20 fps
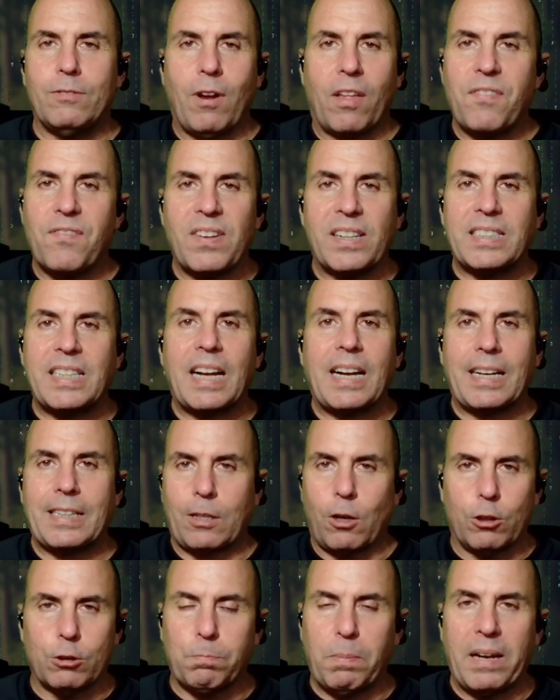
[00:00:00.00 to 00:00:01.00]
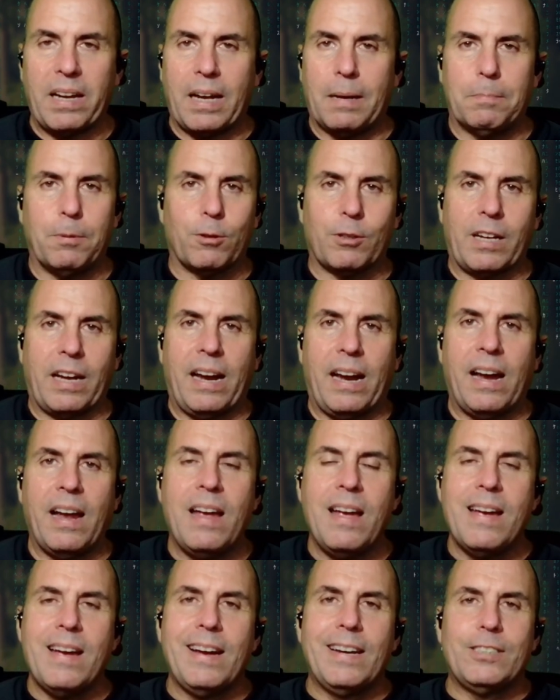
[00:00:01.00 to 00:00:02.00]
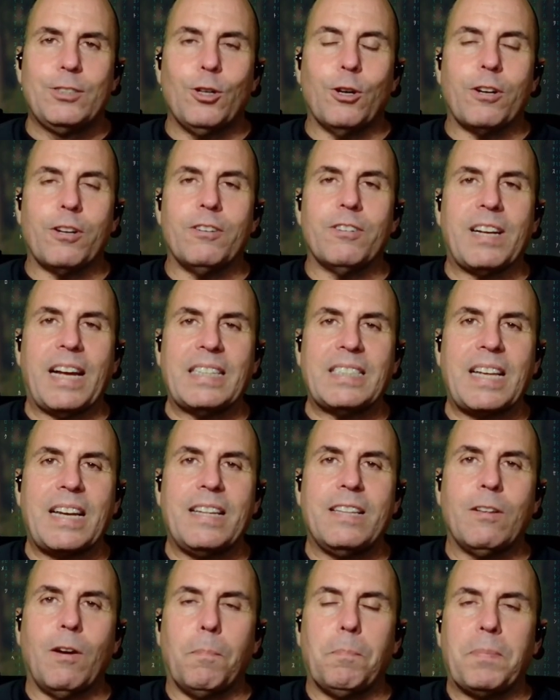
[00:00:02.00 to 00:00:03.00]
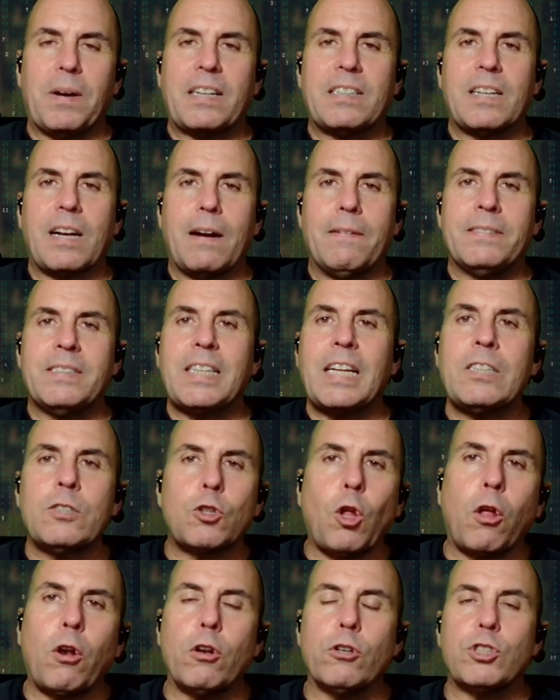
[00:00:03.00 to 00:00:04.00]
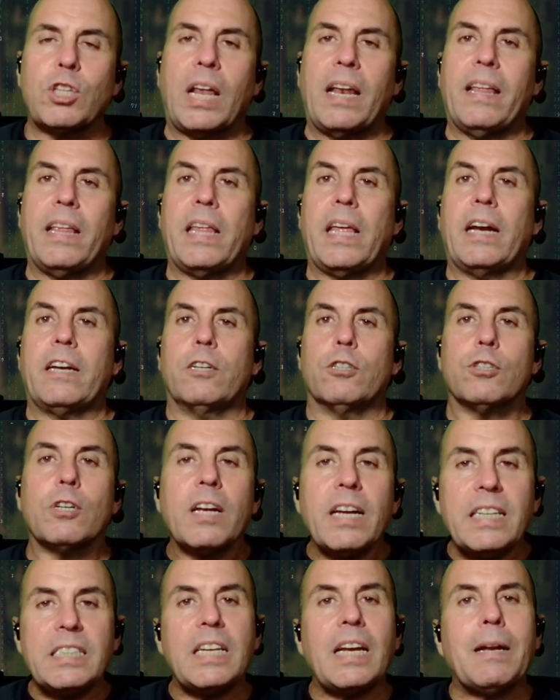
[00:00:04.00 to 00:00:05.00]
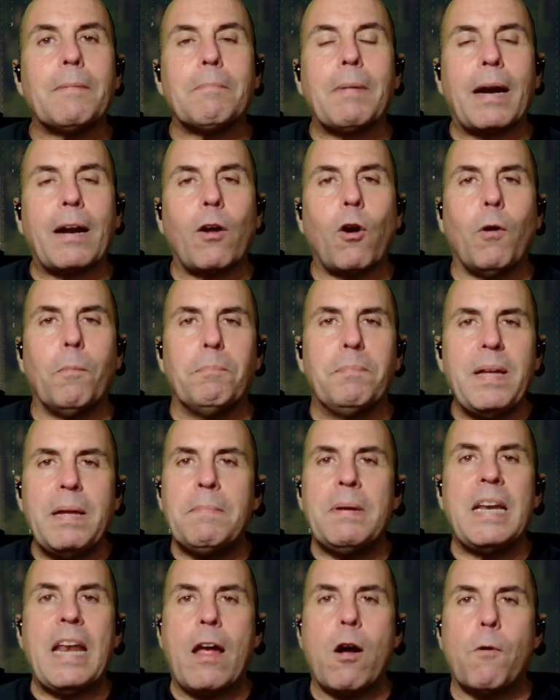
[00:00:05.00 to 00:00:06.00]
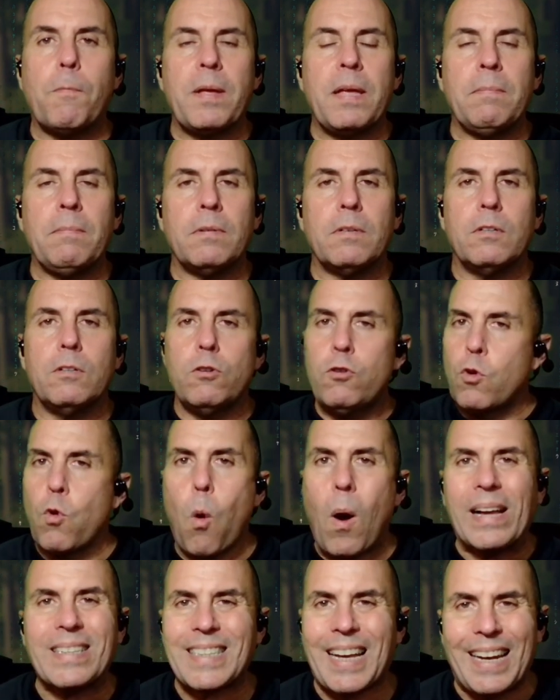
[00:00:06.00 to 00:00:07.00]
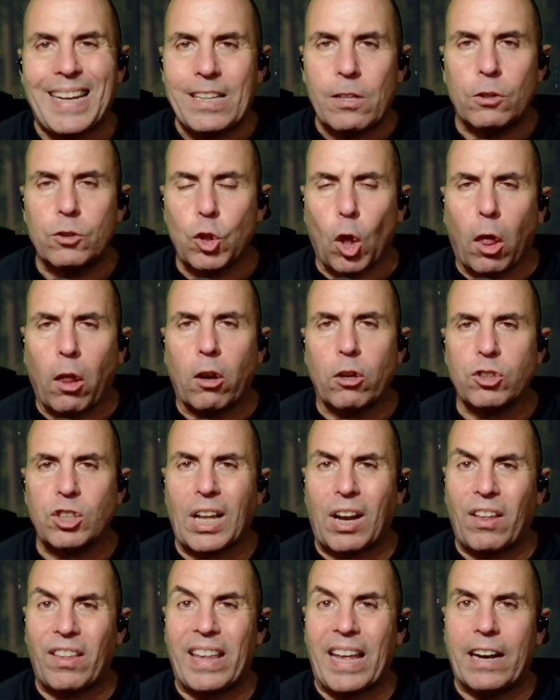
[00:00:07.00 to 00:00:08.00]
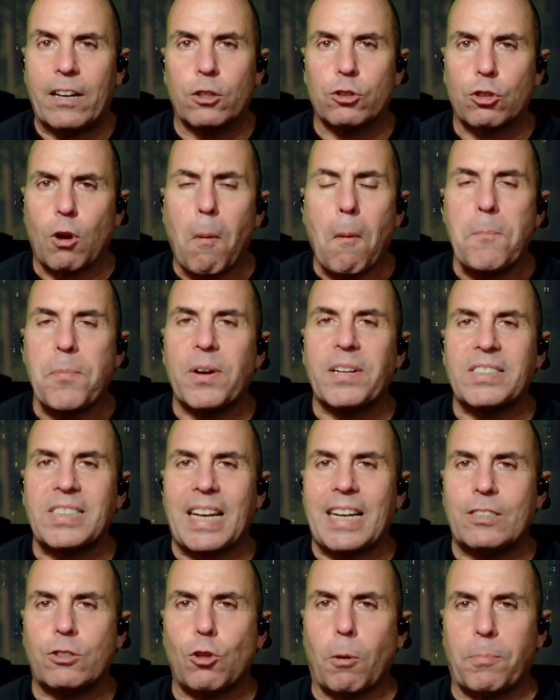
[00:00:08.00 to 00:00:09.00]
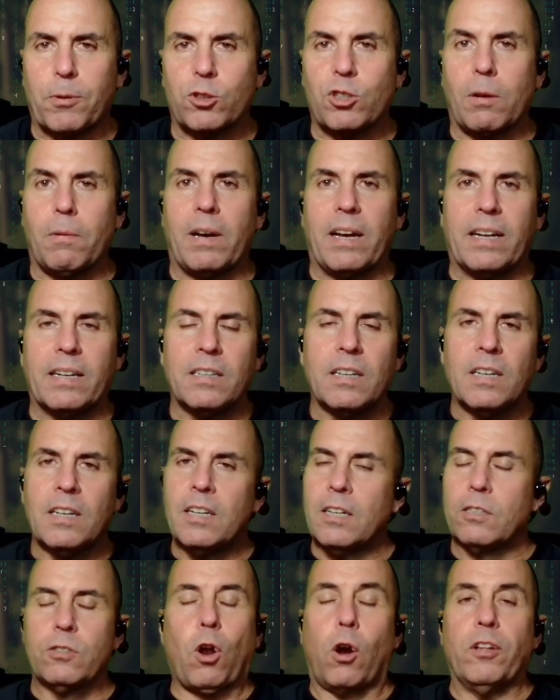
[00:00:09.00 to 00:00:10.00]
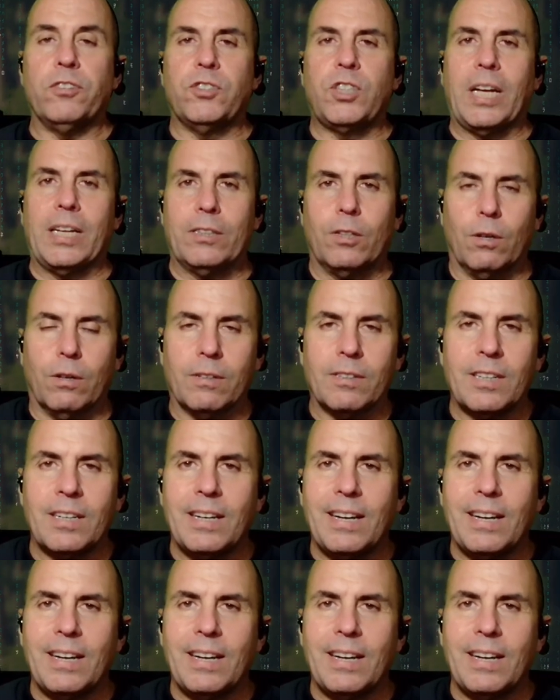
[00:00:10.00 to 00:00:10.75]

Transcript: no hace falta que te lo explique, porque yo creo que ha salido prácticamente en todos los telediarios. Y sin embargo, BIM y NeoBIM no ha salido en todos los telediarios. ¿Cómo puede ser esto posible? No lo entiendo.